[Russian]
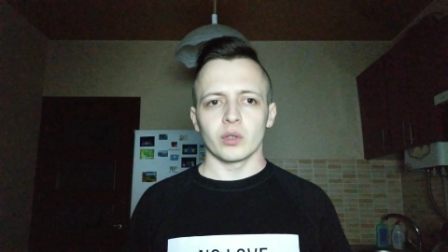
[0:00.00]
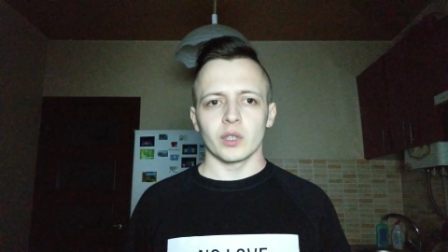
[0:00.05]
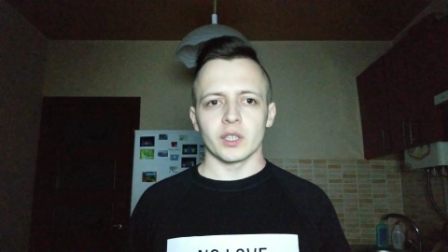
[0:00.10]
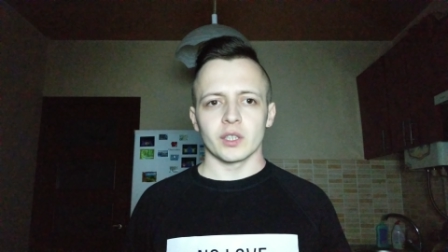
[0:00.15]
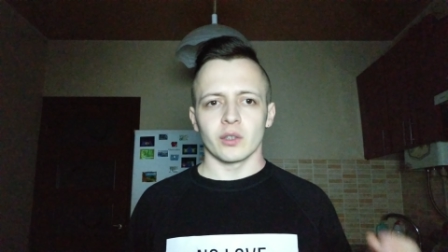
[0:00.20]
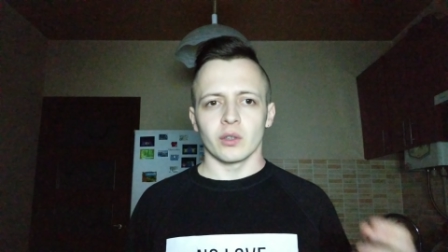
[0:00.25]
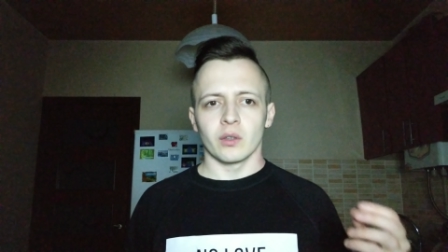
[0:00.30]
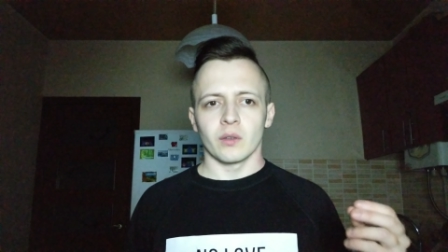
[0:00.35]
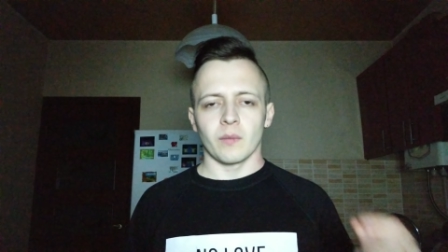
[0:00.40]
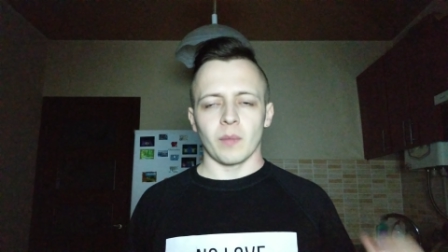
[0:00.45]
то
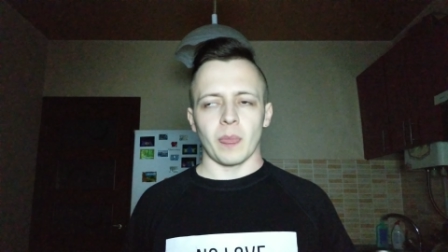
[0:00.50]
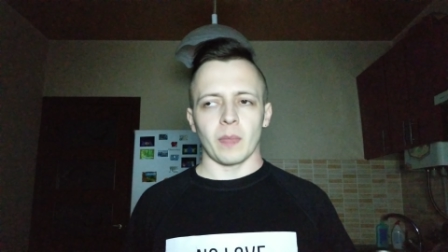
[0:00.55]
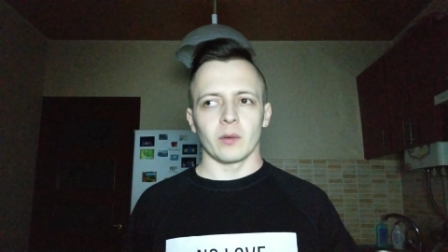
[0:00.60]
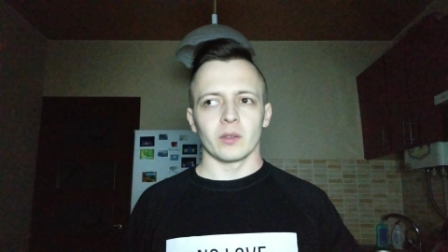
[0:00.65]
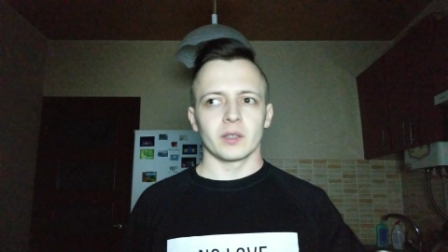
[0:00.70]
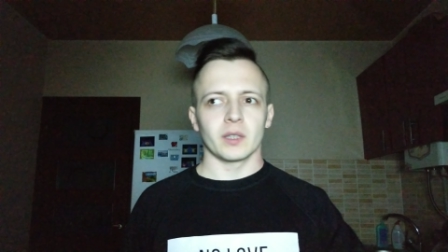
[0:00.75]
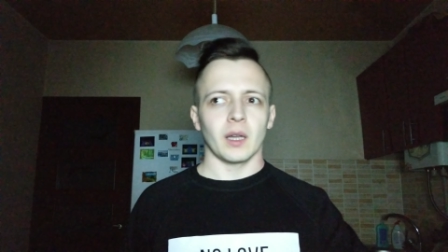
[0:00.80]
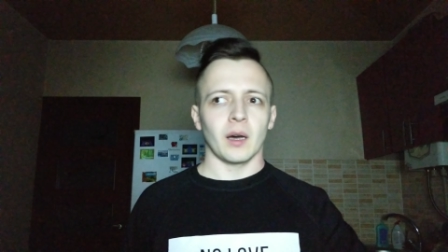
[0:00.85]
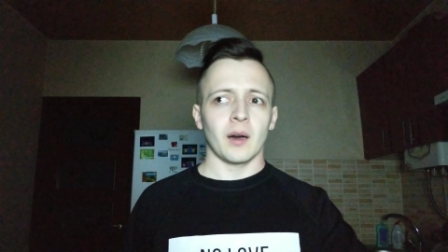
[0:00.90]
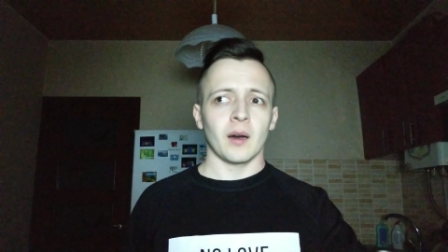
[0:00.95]
есть,
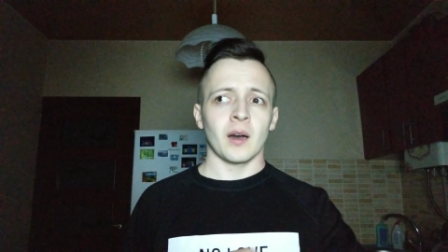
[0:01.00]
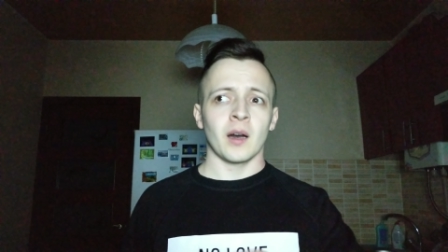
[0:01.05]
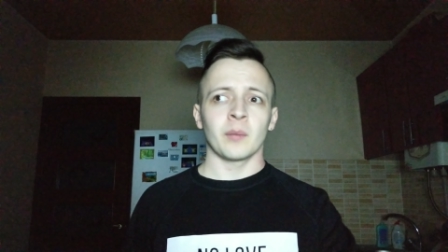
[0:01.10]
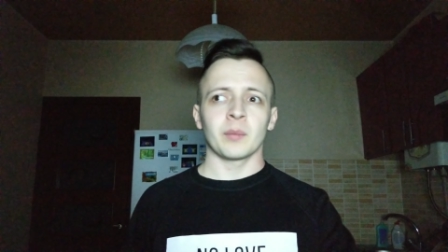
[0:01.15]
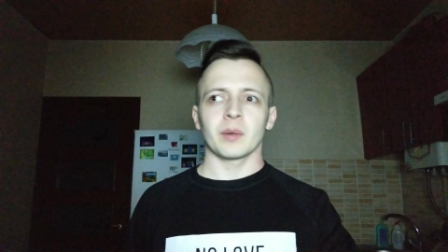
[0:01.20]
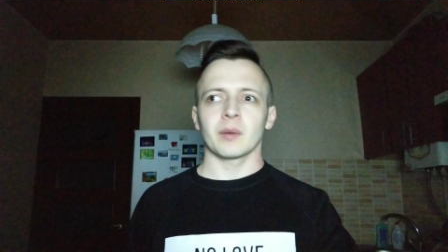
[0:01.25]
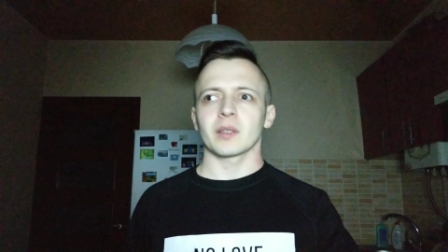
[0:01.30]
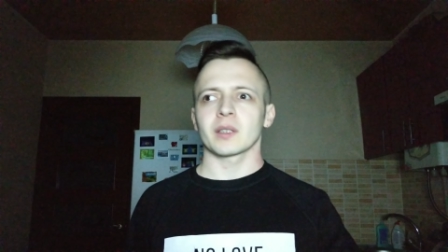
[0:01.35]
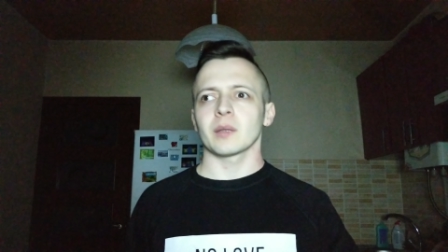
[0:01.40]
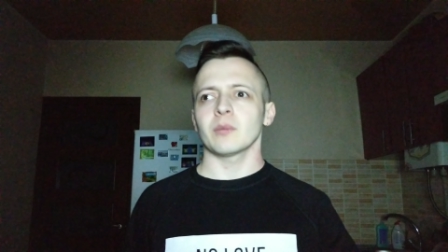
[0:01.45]
вот,
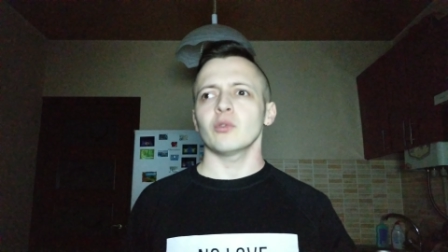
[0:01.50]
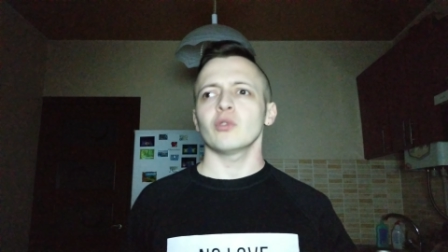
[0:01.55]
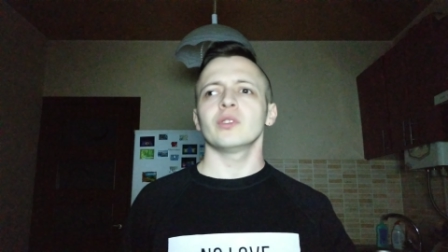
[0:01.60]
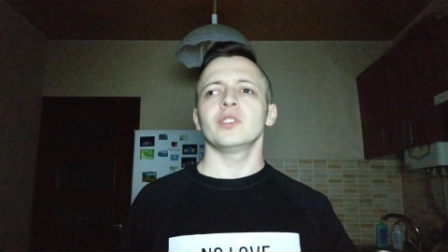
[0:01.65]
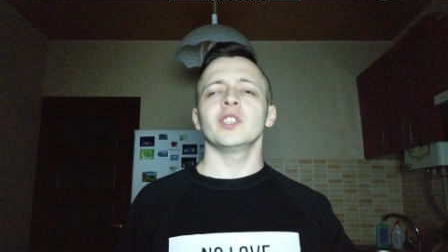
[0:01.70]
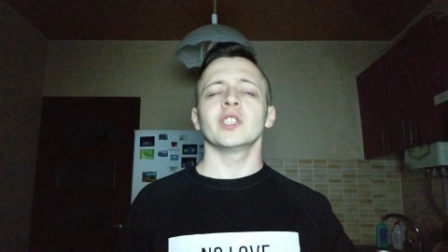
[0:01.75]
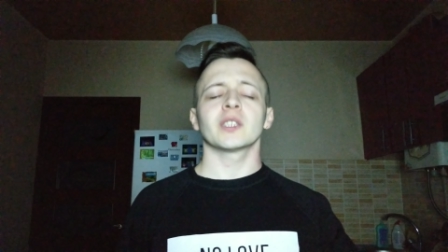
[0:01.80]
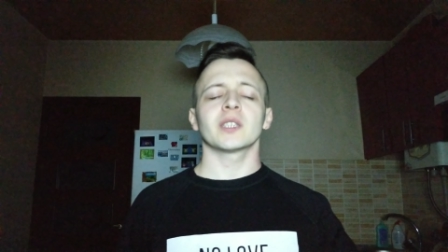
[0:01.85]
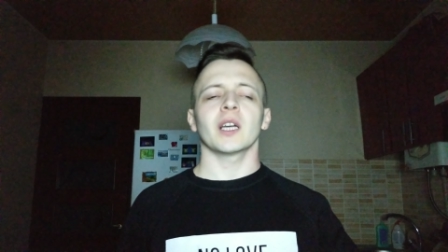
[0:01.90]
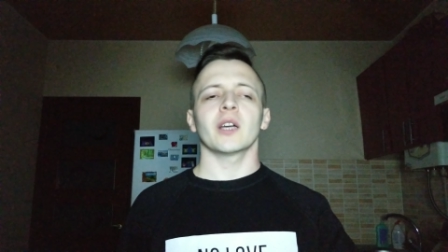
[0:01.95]
например, там, ну,
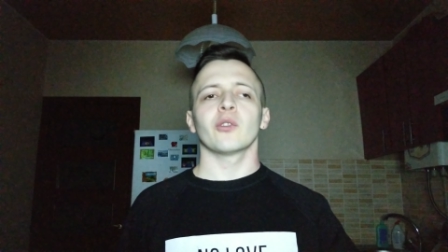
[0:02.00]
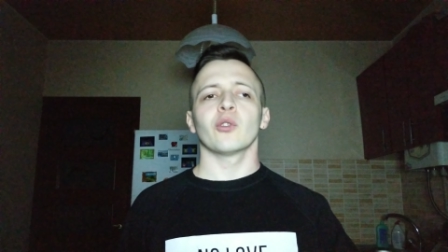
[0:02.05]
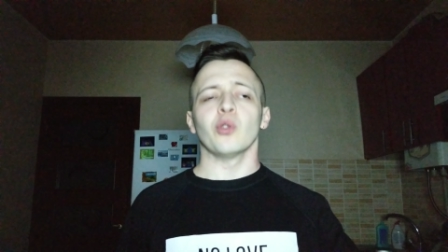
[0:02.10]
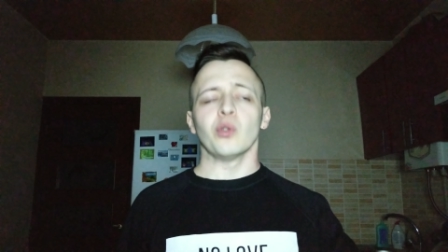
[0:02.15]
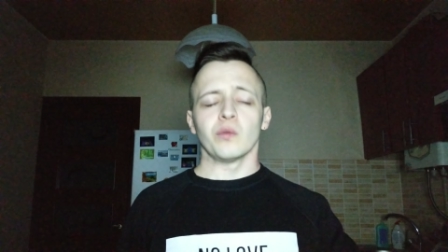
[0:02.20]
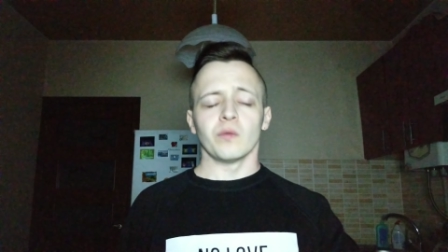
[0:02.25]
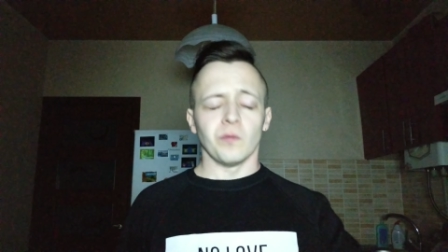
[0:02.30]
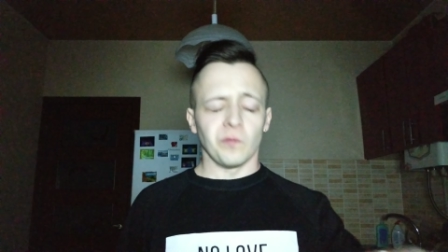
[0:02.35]
не знаю,